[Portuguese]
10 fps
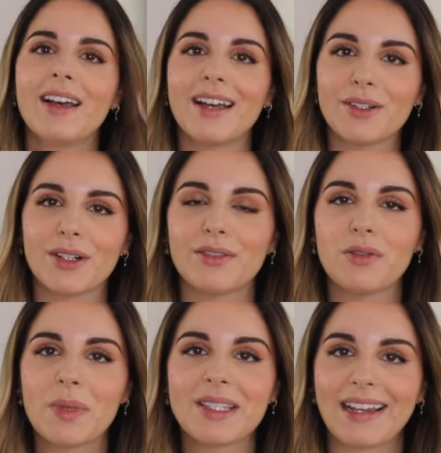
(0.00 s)
Agora,
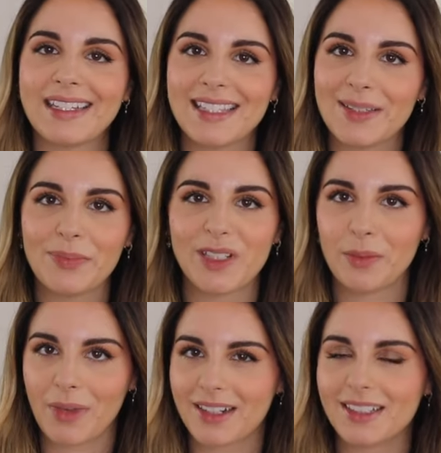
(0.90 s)
vou passar sim para
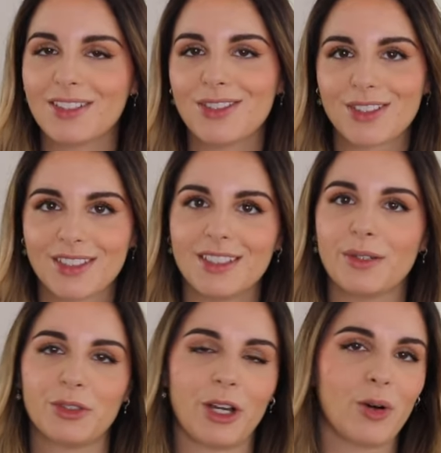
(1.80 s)
marcas que
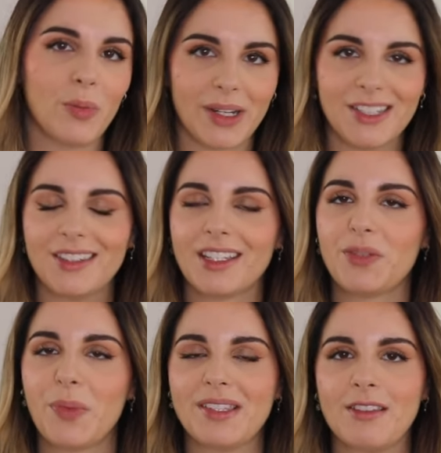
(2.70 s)
eu já comprei, já tenho
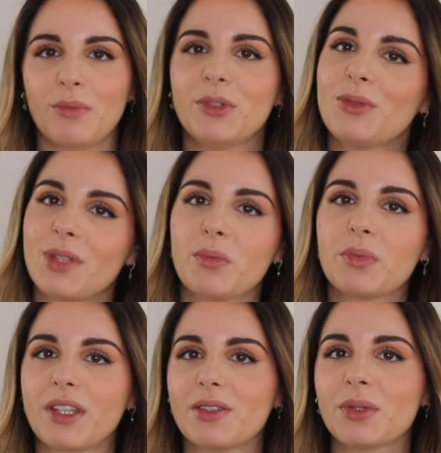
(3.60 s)
as peças há muito tempo,
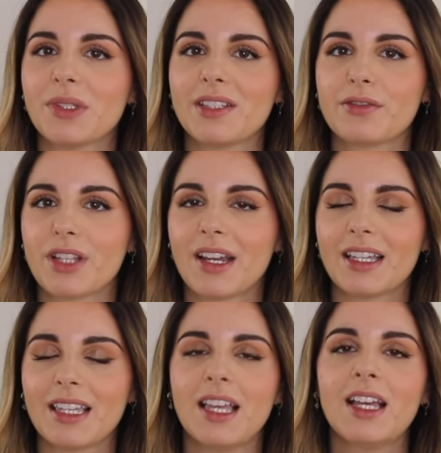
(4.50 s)
portanto consigo-vos dar
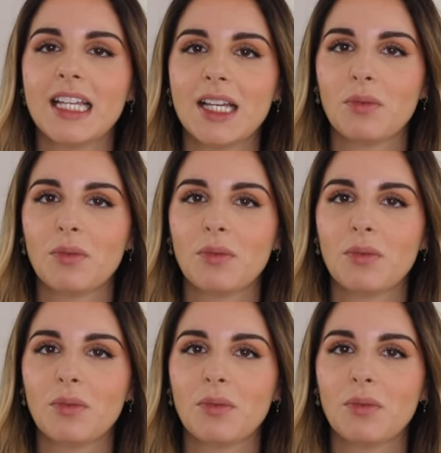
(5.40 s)
aqui